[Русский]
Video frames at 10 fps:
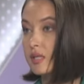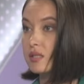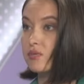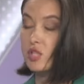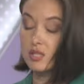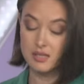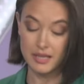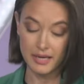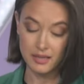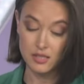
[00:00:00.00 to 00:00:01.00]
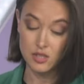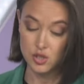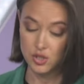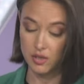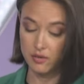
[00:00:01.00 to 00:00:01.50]
свыше 100 тысяч
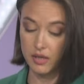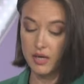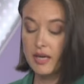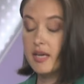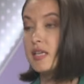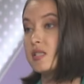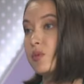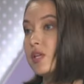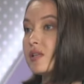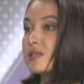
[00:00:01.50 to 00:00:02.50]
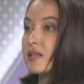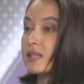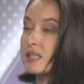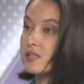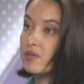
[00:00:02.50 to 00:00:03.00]
человек. Изменилась ли эта
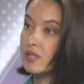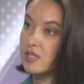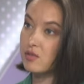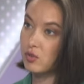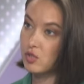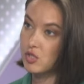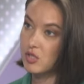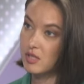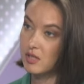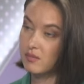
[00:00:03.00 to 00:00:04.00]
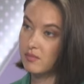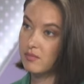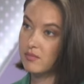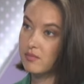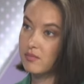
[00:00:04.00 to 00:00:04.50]
цифра на сегодняшний день?
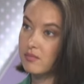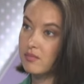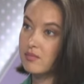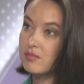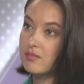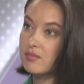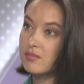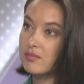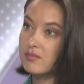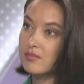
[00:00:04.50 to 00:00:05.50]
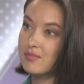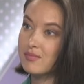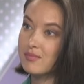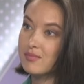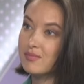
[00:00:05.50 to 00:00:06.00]
На самом деле эта цифра растет с